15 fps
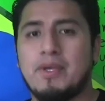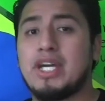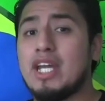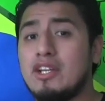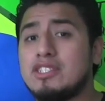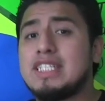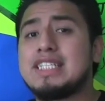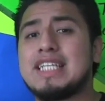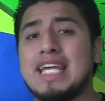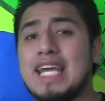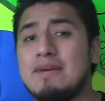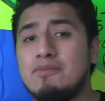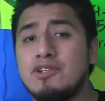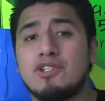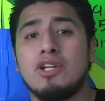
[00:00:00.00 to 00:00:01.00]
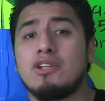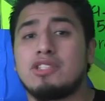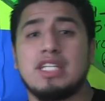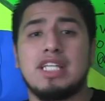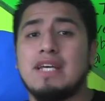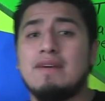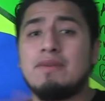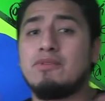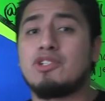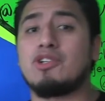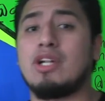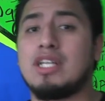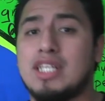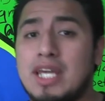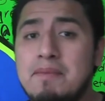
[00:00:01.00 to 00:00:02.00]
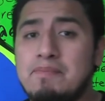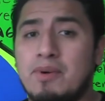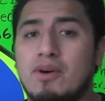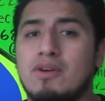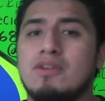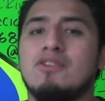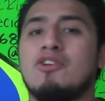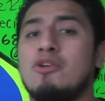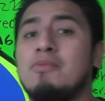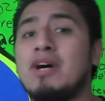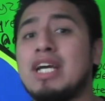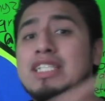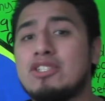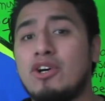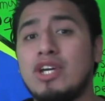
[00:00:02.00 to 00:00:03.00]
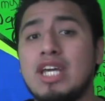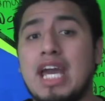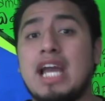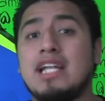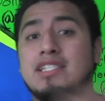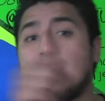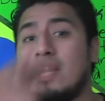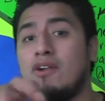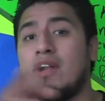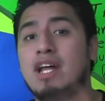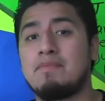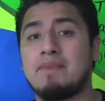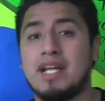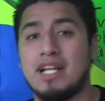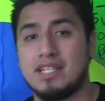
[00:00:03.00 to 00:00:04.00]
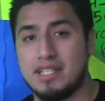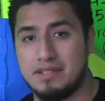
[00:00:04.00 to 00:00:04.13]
Porque nos distraía mucho y nos quitaba mucho el tiempo, como es hoy el celular para